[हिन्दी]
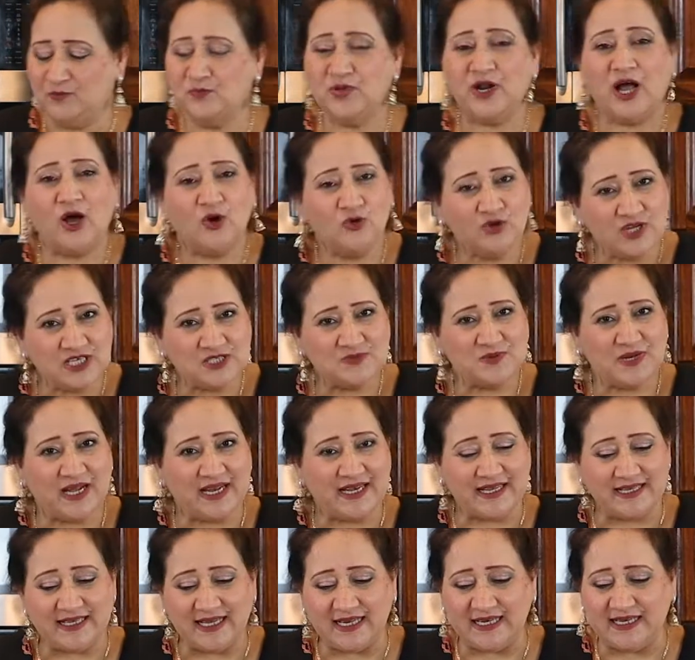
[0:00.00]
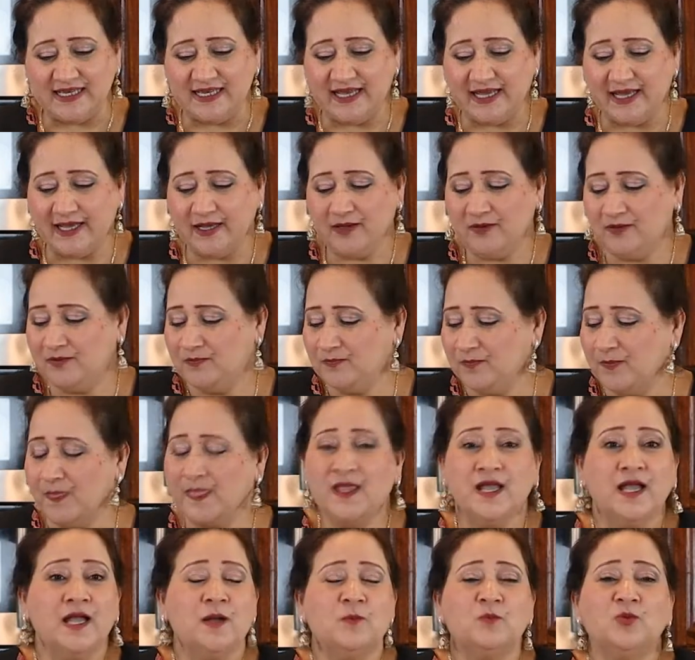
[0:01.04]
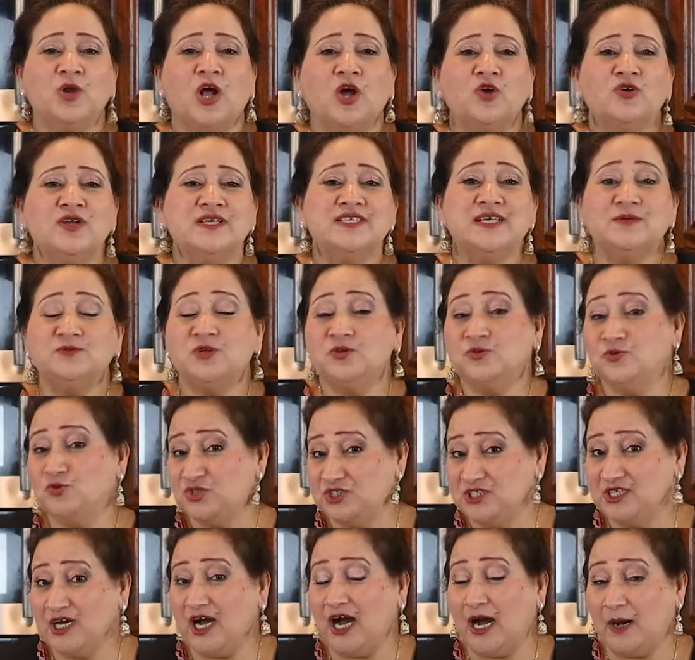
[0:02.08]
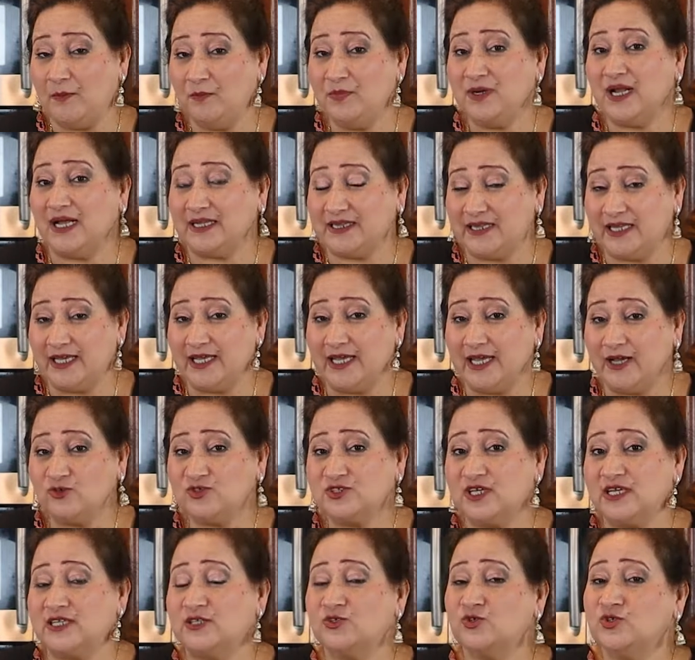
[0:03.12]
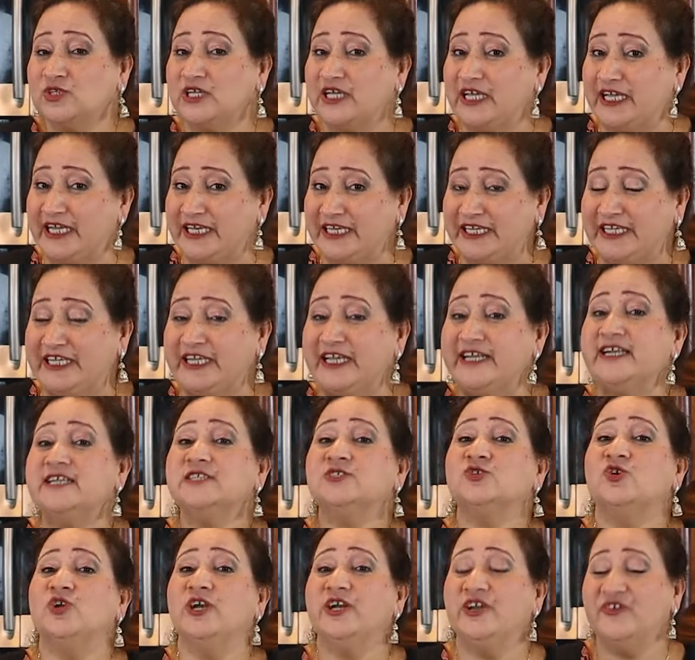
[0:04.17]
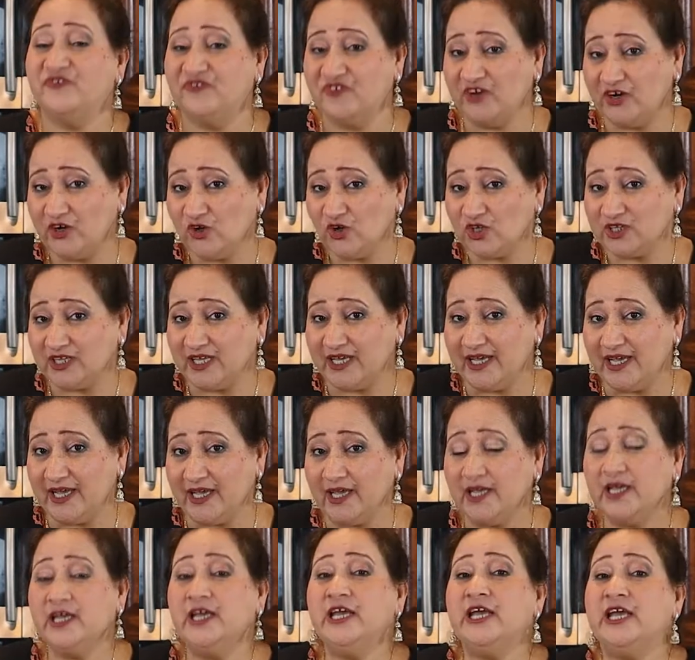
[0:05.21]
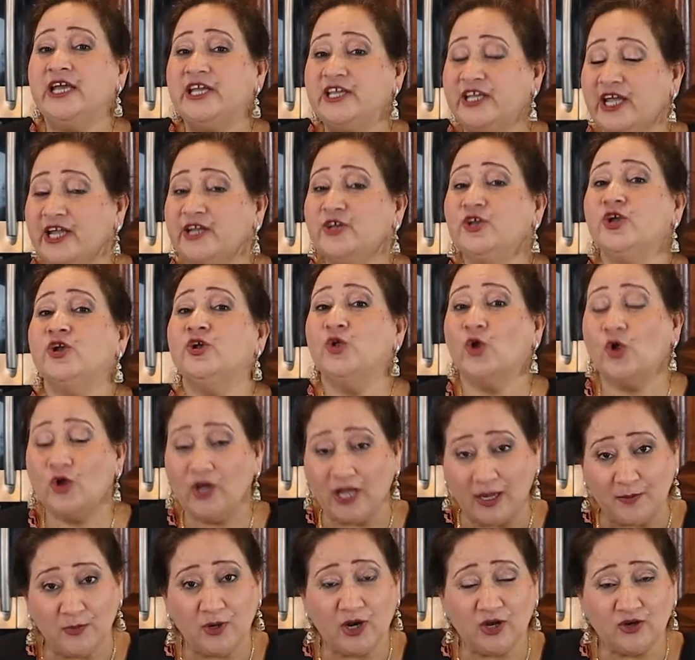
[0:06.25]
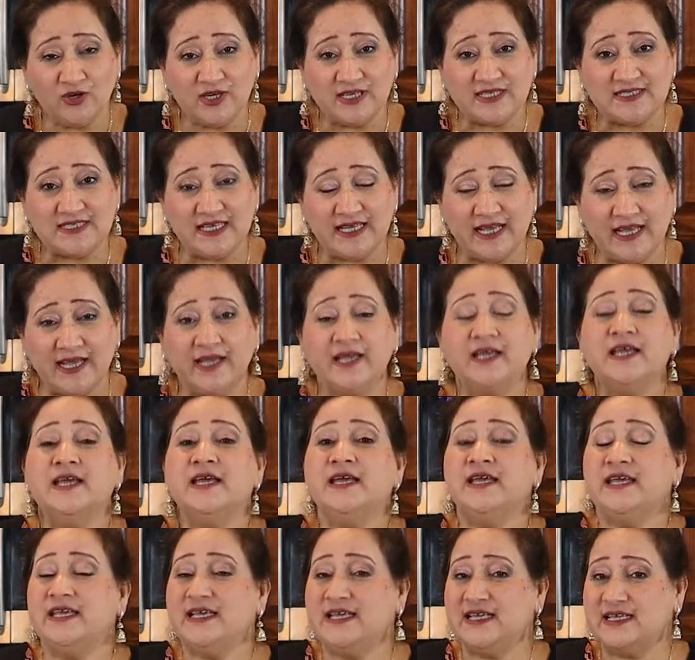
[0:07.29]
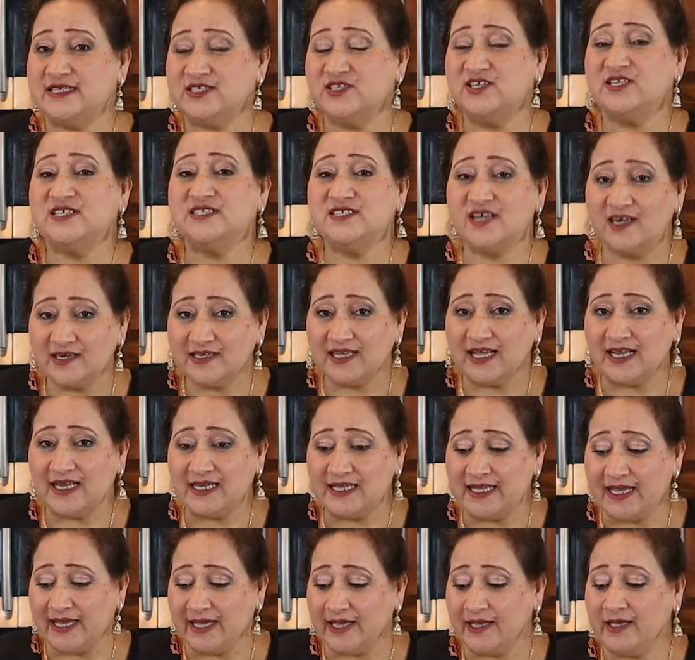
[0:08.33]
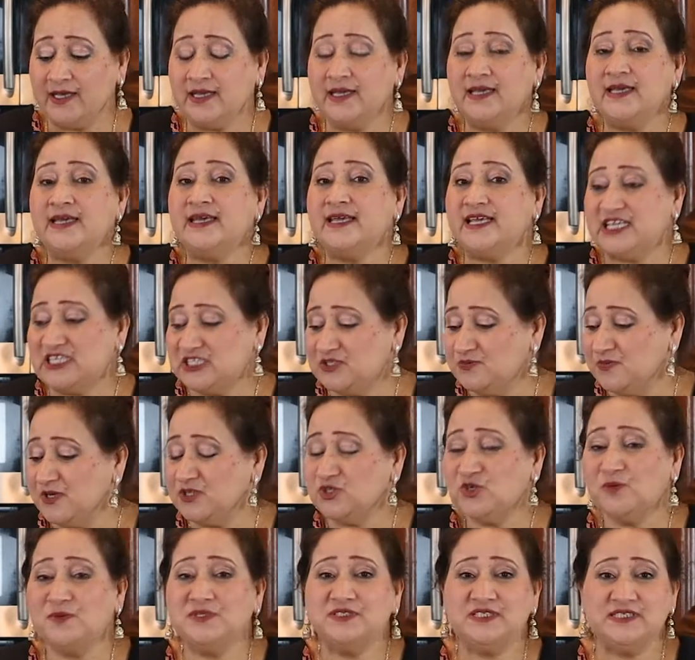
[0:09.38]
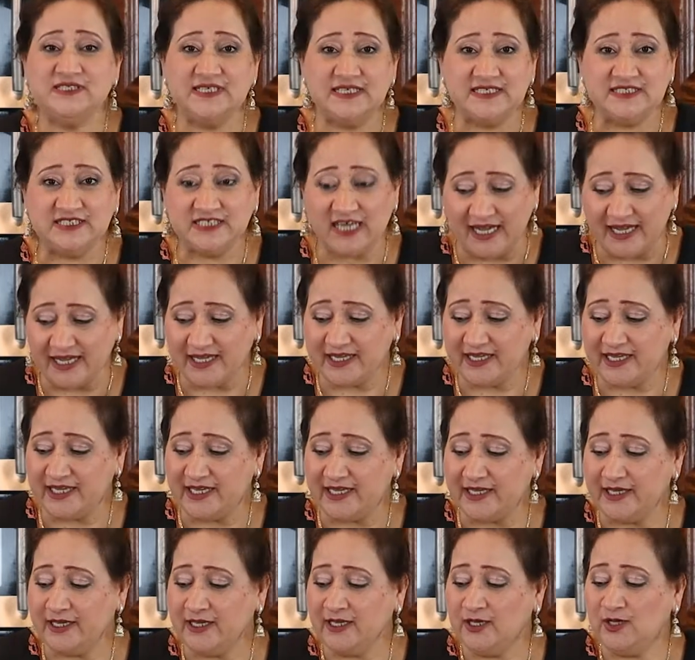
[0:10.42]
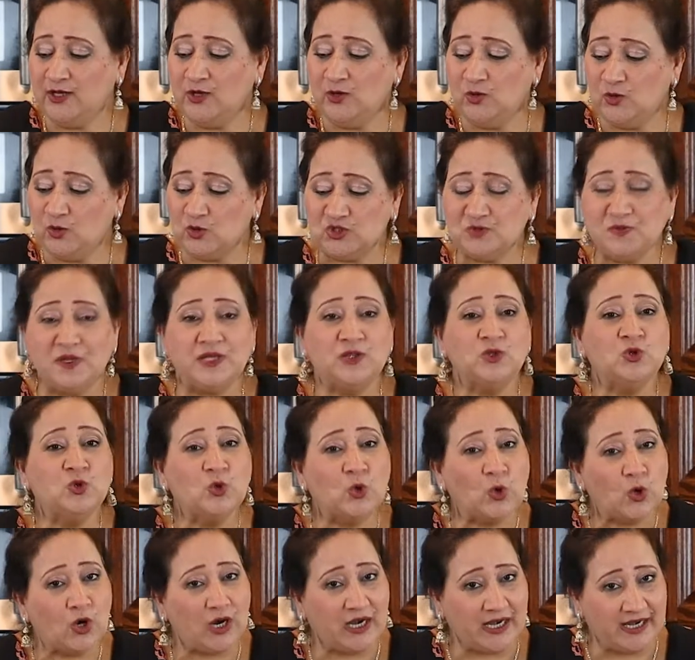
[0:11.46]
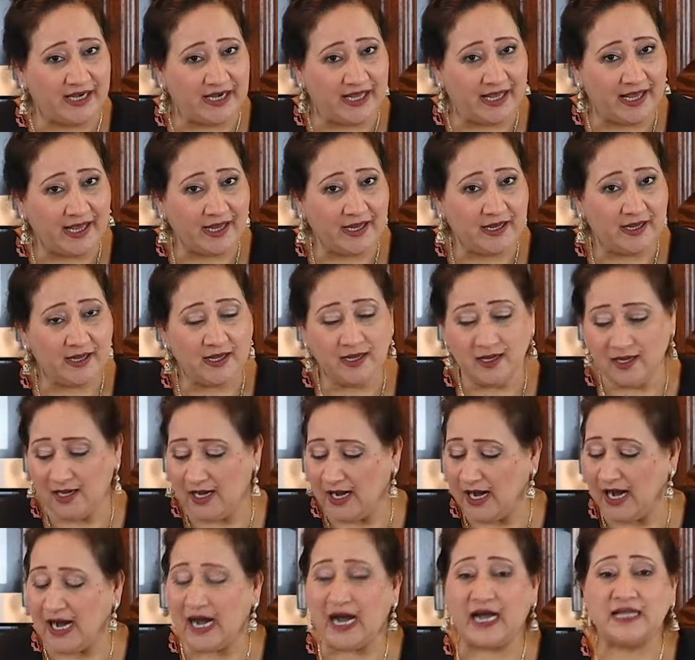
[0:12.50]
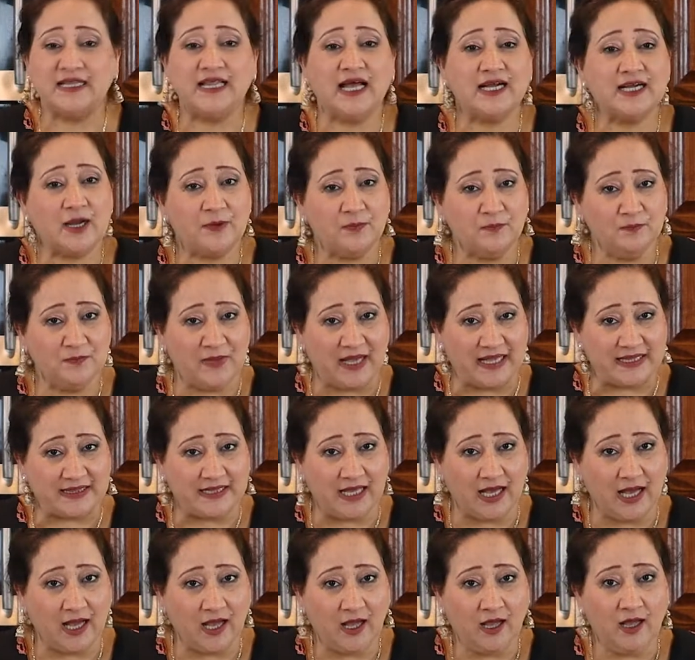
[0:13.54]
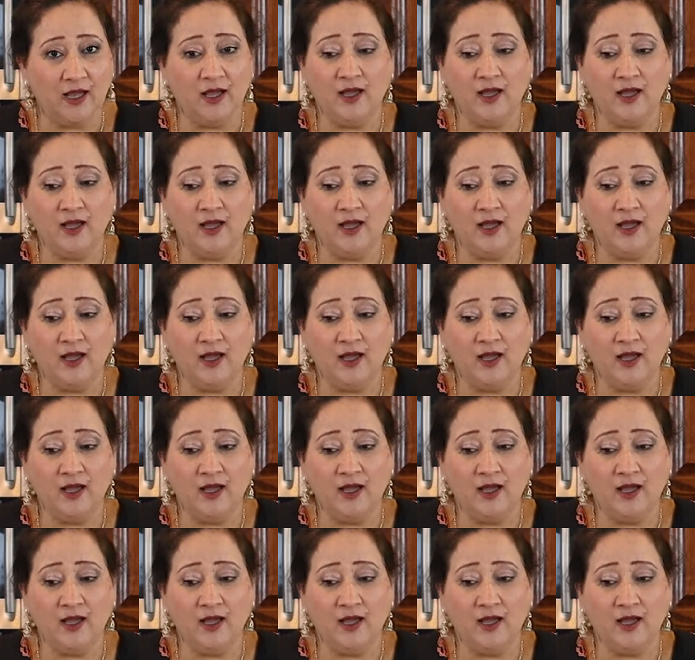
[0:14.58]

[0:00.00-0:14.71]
ब्राउनीज़ बनाने के लिए ब्राउनीज़ हम जो दूसरी आम बनाते हैं उसके इंग्रेडिएंट्स थोड़े डिफरेंट होते हैं ये न्यूट्रेला ब्राउनीज़ हैं इस डिज़र्ट के लिए इसमें जो चीज़ें जाएंगी उसमें दो अंडे आधा कप मैदा